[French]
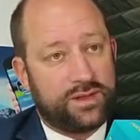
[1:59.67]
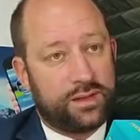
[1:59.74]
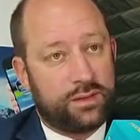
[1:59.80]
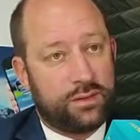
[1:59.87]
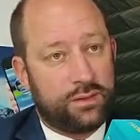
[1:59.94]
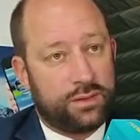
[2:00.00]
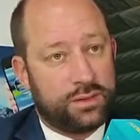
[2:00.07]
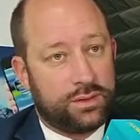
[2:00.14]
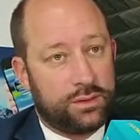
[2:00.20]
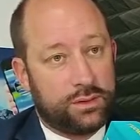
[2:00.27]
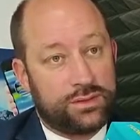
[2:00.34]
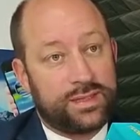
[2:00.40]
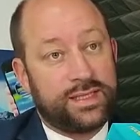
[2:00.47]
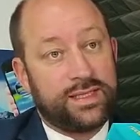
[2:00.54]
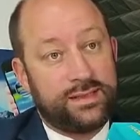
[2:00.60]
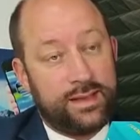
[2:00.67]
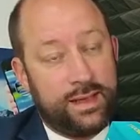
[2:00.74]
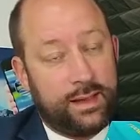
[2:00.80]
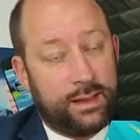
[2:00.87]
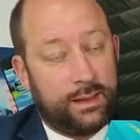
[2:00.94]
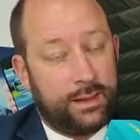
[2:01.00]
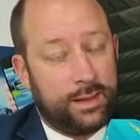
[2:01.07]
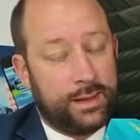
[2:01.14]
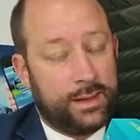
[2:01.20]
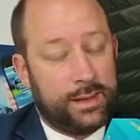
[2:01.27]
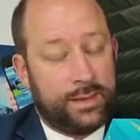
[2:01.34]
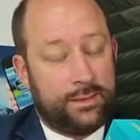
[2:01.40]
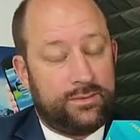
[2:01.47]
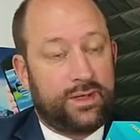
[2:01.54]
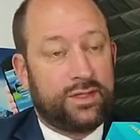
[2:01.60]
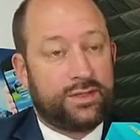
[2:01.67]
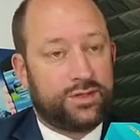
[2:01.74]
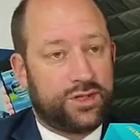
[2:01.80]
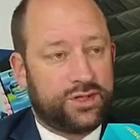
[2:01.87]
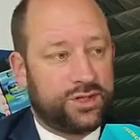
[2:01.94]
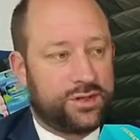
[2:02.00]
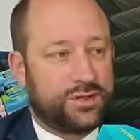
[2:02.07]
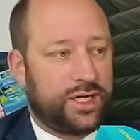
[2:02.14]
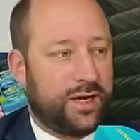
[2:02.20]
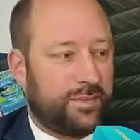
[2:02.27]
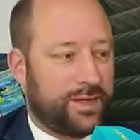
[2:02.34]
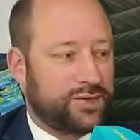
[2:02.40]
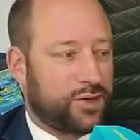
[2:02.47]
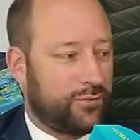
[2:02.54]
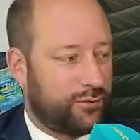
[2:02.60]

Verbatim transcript: euh, sanitaire. Oui, je, l'ai presque